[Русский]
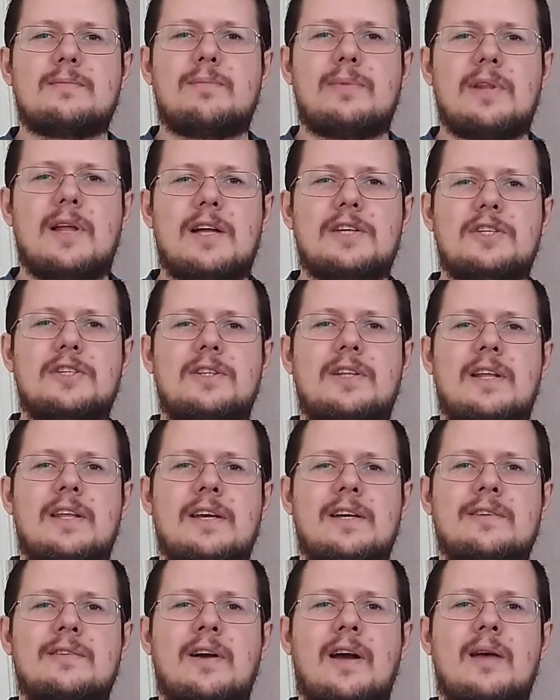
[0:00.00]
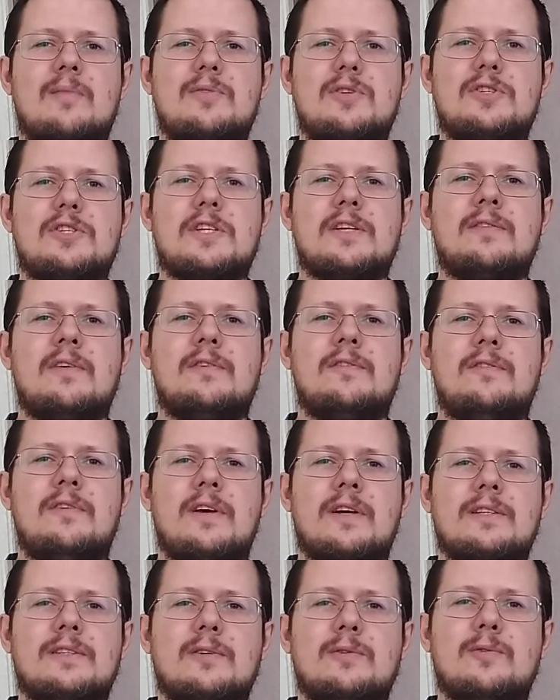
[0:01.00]
плачет для некого комического
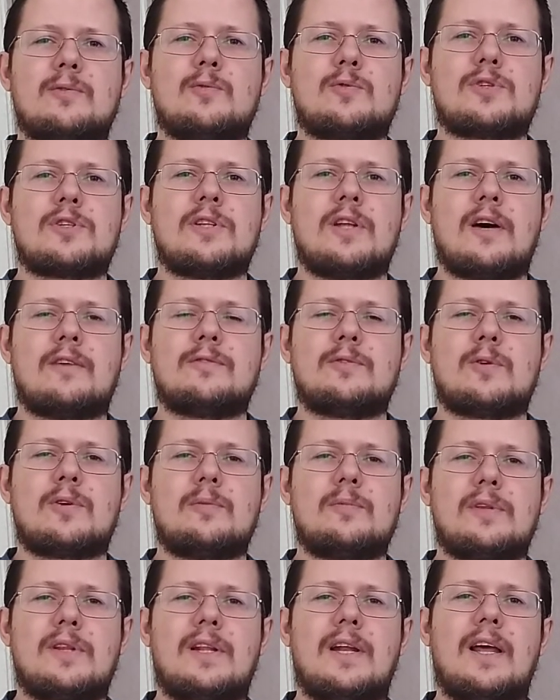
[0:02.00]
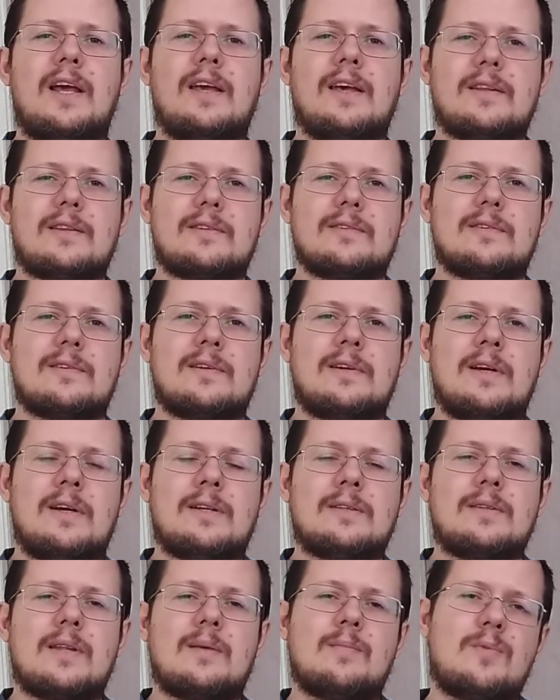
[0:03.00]
эффекта, он нужен автору именно для этого.
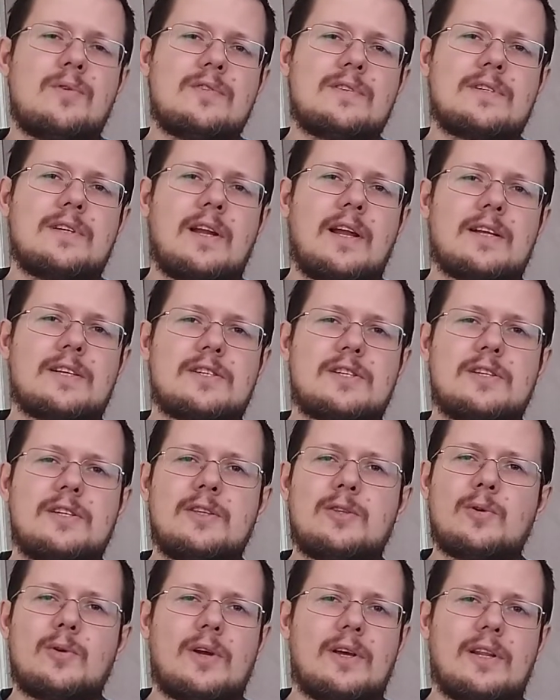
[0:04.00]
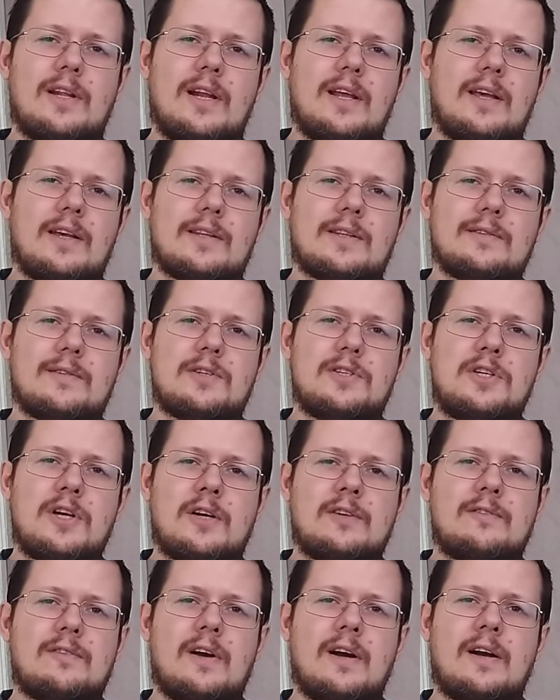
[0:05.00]
На мой взгляд же не только для этого.
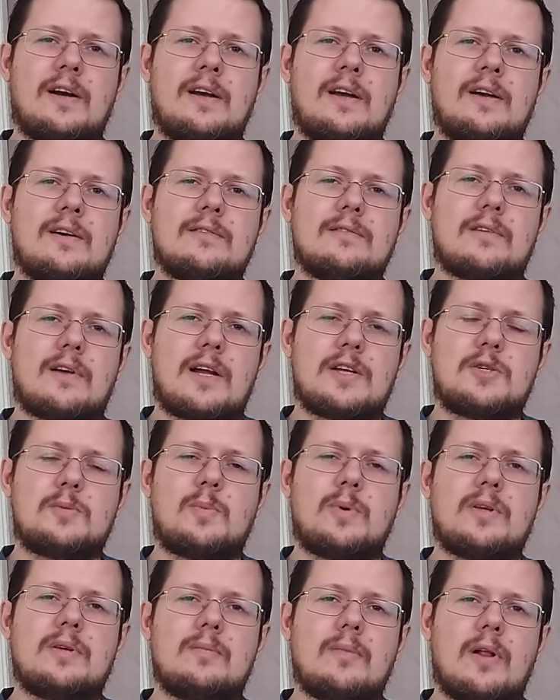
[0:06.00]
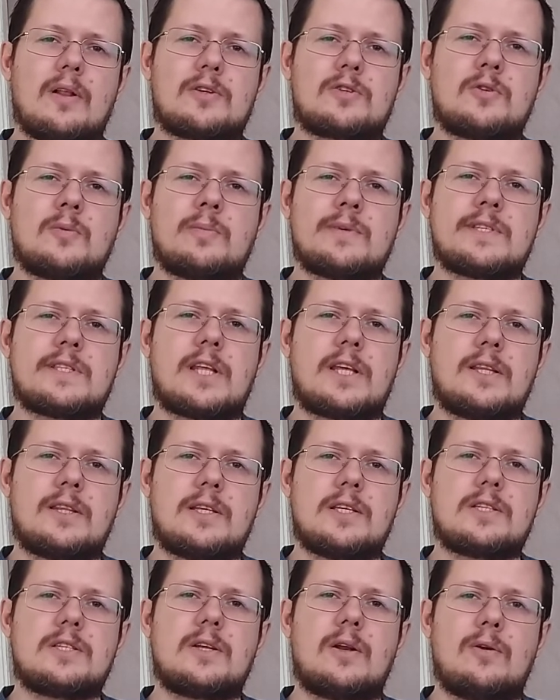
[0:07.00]
Чехов, как врач, понимал, что
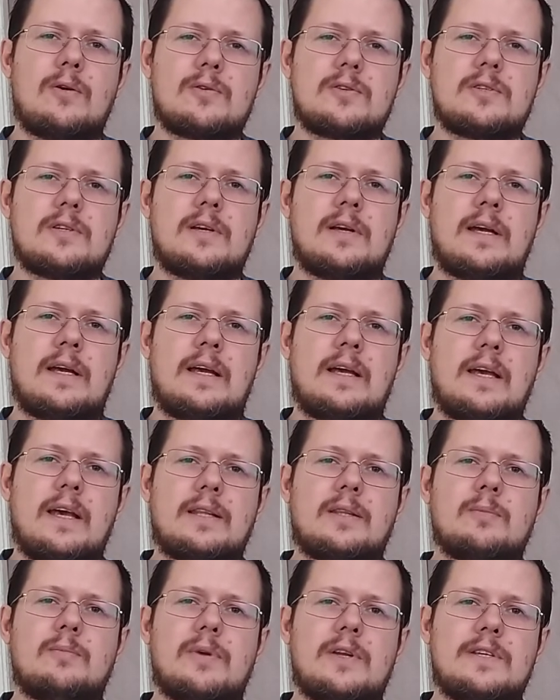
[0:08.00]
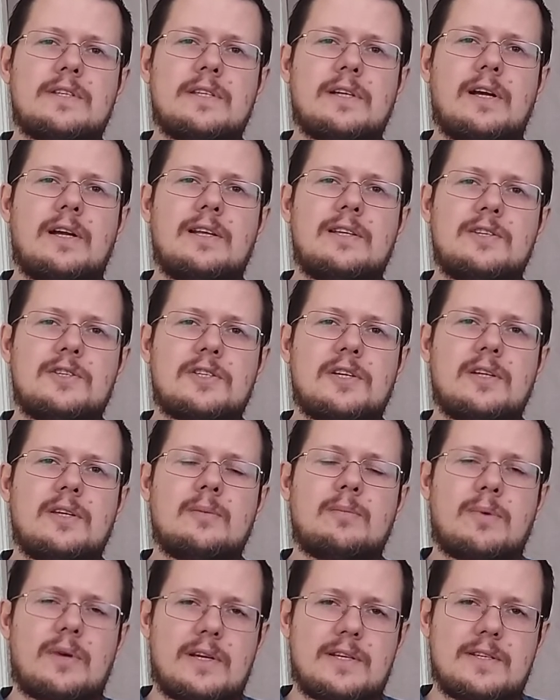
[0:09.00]
постоянные слезы – это признак клинической
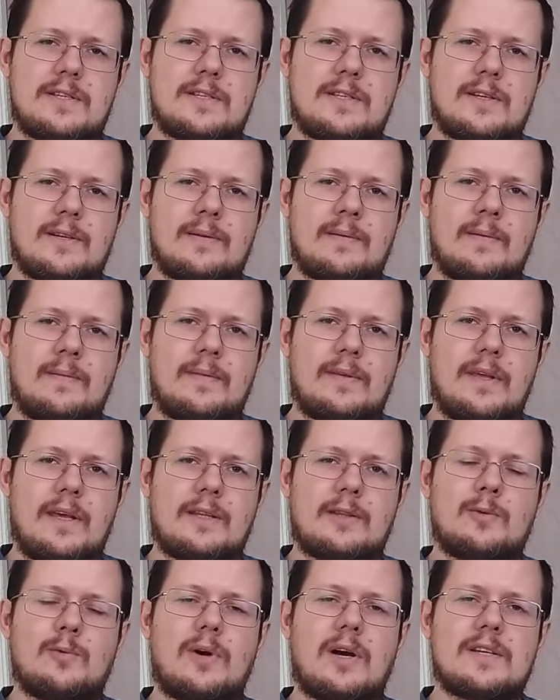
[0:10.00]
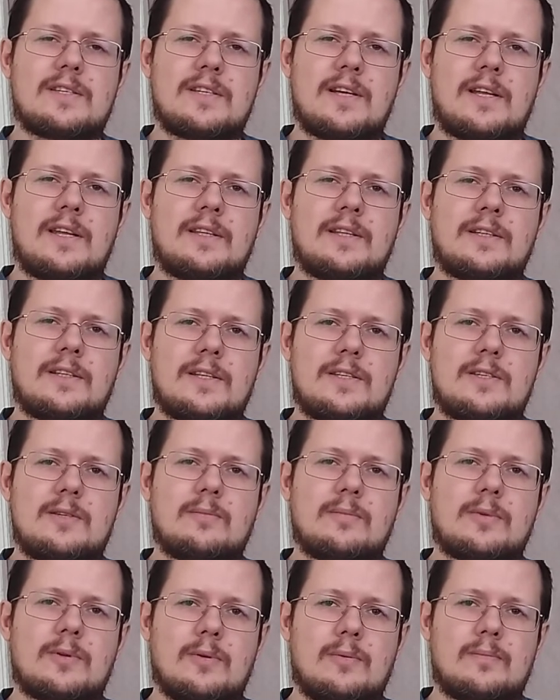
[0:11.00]
депрессии. И это указание на этот
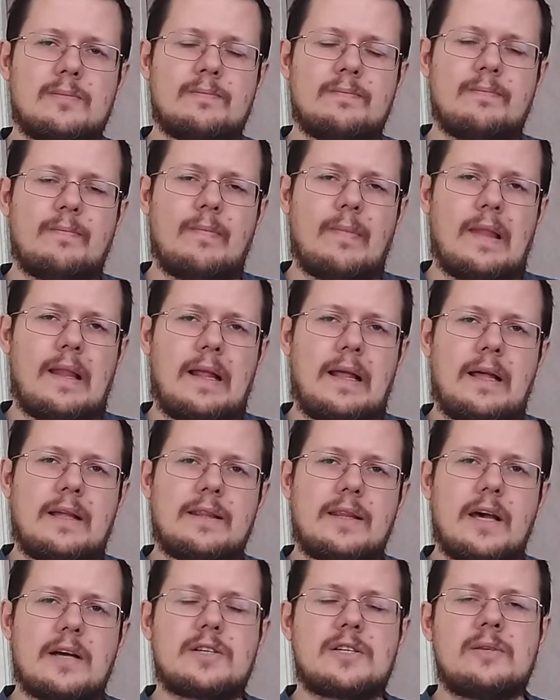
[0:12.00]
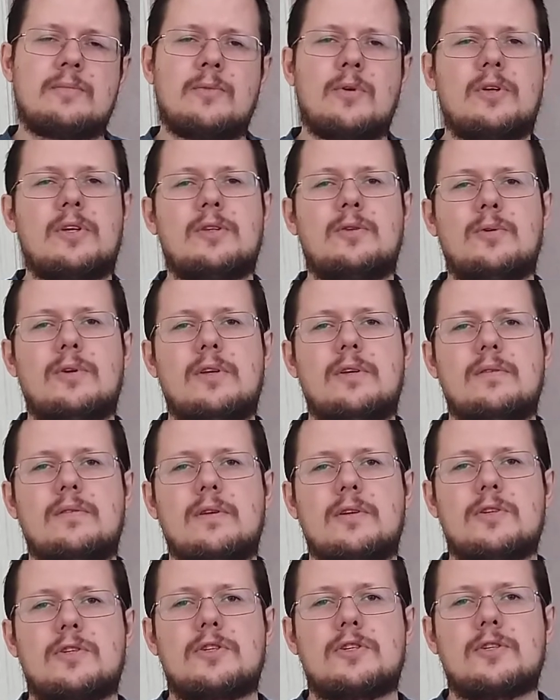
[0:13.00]
симптом. Также многие другие
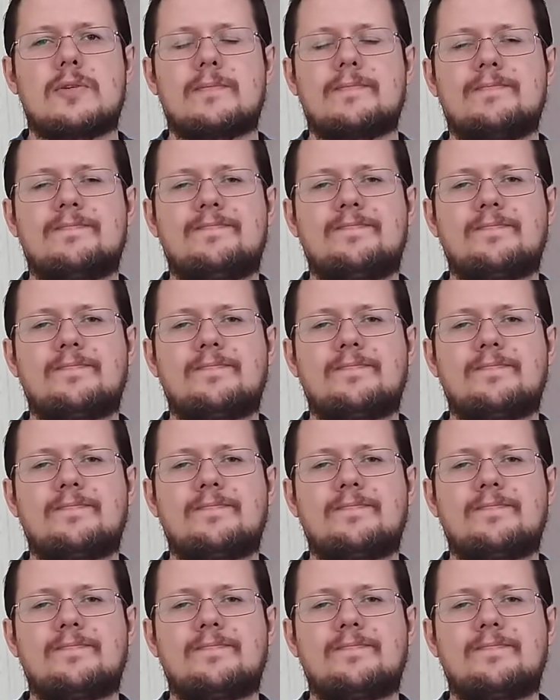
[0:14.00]
вещи.